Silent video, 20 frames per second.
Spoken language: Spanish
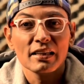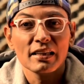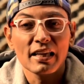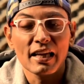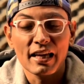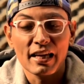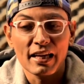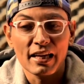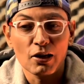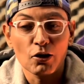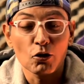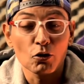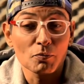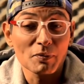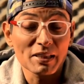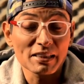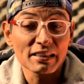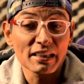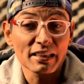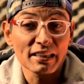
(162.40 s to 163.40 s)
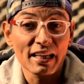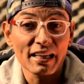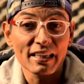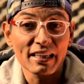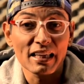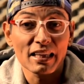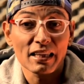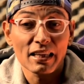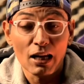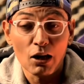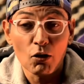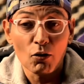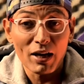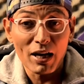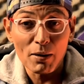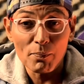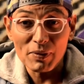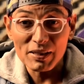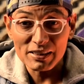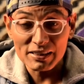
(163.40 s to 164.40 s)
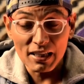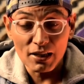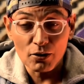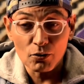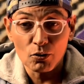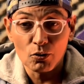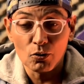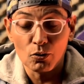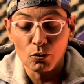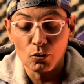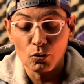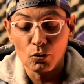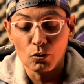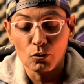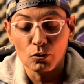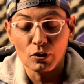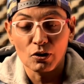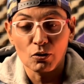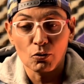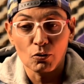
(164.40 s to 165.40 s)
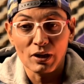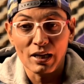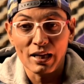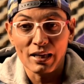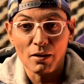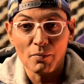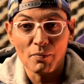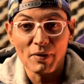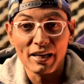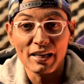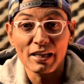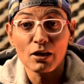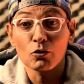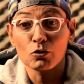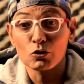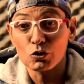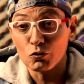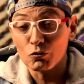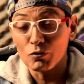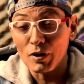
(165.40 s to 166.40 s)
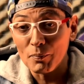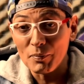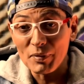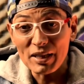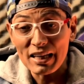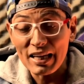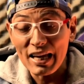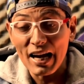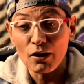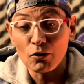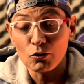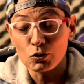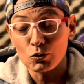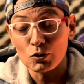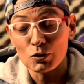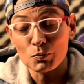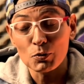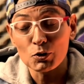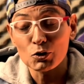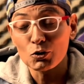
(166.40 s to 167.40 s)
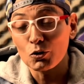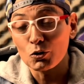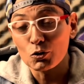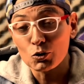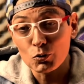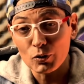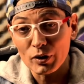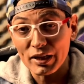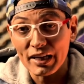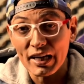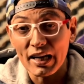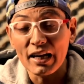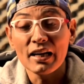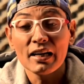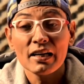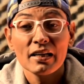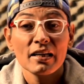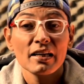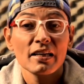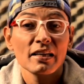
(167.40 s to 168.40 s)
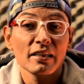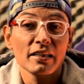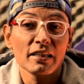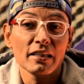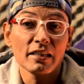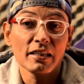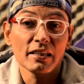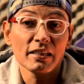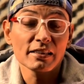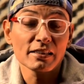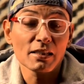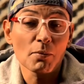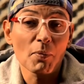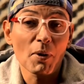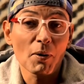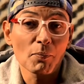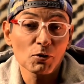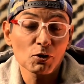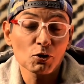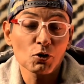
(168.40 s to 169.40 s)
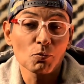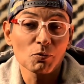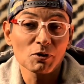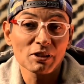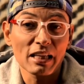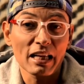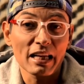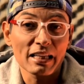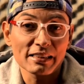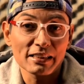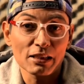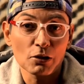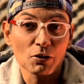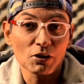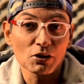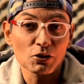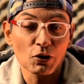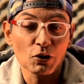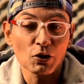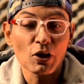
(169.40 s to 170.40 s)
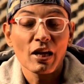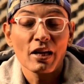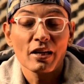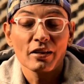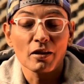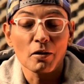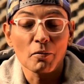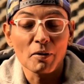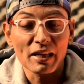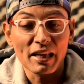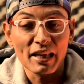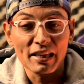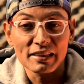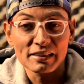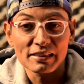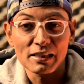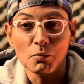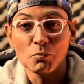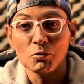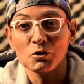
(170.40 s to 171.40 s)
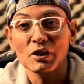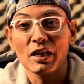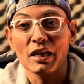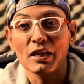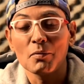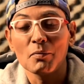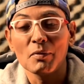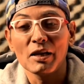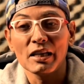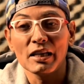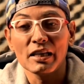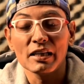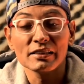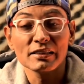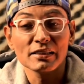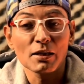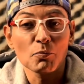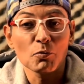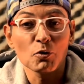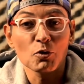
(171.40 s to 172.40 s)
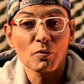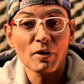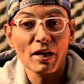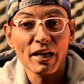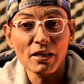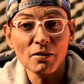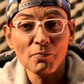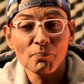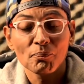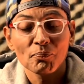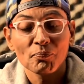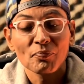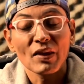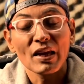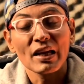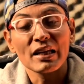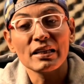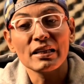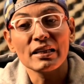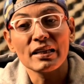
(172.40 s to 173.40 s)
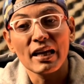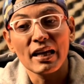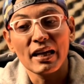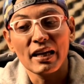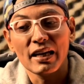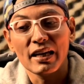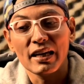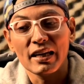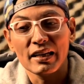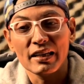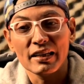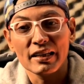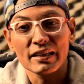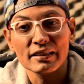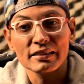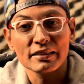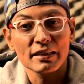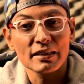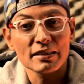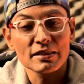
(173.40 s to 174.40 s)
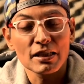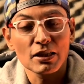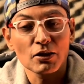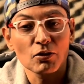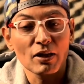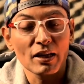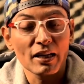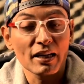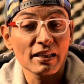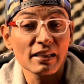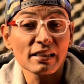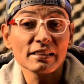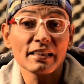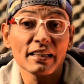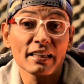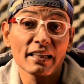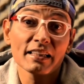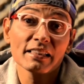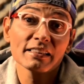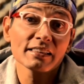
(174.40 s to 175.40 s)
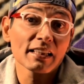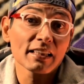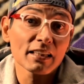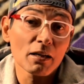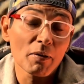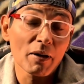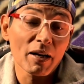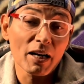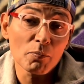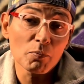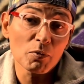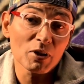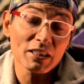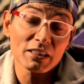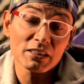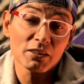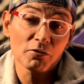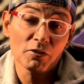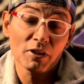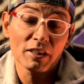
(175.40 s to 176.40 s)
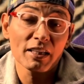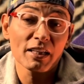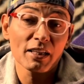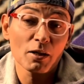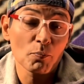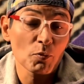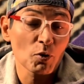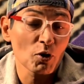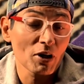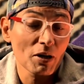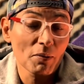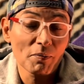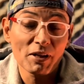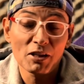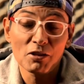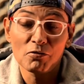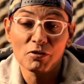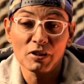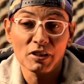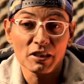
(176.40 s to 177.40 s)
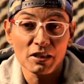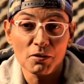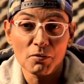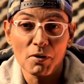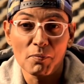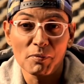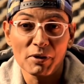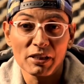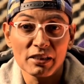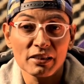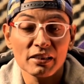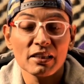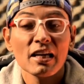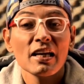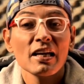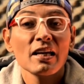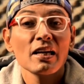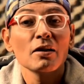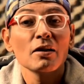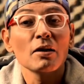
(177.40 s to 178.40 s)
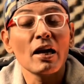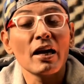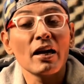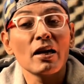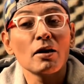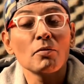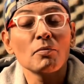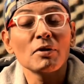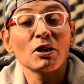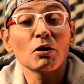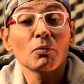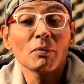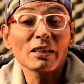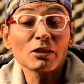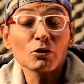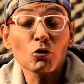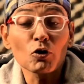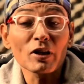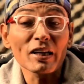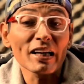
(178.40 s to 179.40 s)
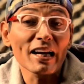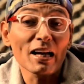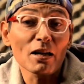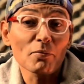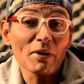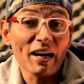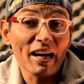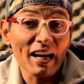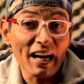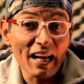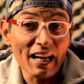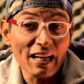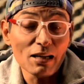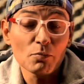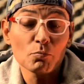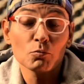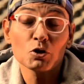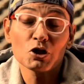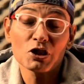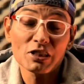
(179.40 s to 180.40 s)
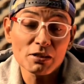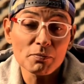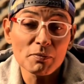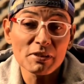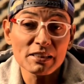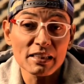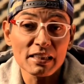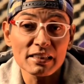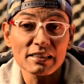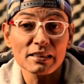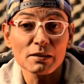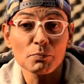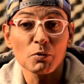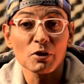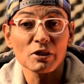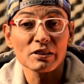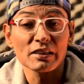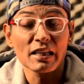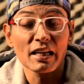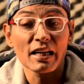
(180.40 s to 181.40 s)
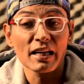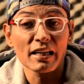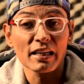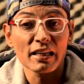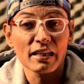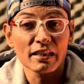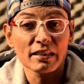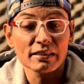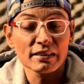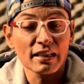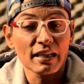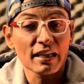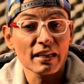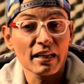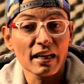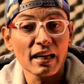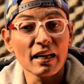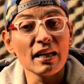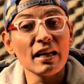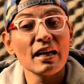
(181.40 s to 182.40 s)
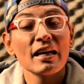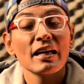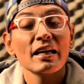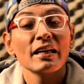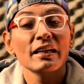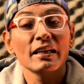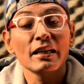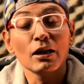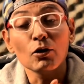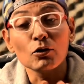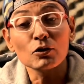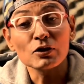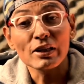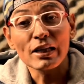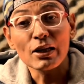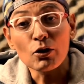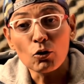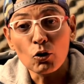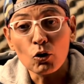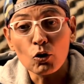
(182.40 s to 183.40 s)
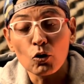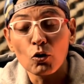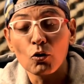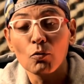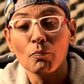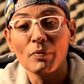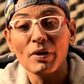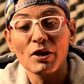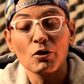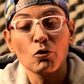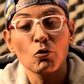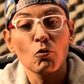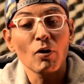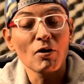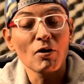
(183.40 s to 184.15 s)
de, con más detalle de lo que ha pasado con, con, con Adamari, con su familia, con su esposo, con su hija y, sepamos cómo está la situación. De verdad deseamos que Adamari esté muy bien y que, que siga echándole ganas y regrese a trabajar porque hace falta en el programa definitivamente. Eh, mi nombre es Jorge Carvajal, muchísimas gracias por estar aquí en este canal y los dejo con Pedro